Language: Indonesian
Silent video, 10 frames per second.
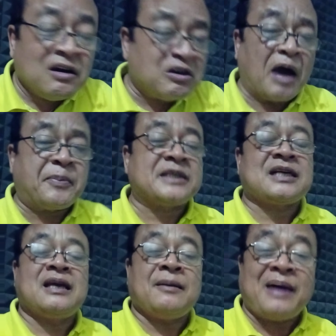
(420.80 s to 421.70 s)
Nggak
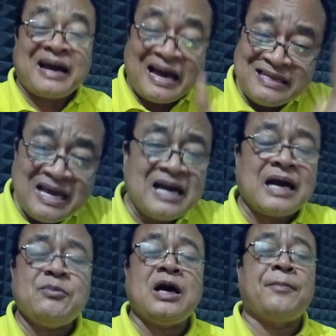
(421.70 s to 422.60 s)
percaya. Makanya
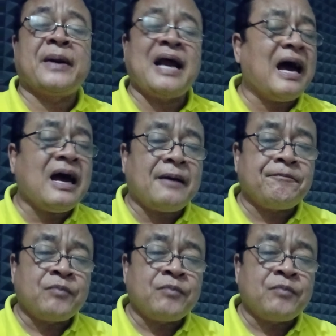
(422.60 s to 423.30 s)
kamu nggak berhak.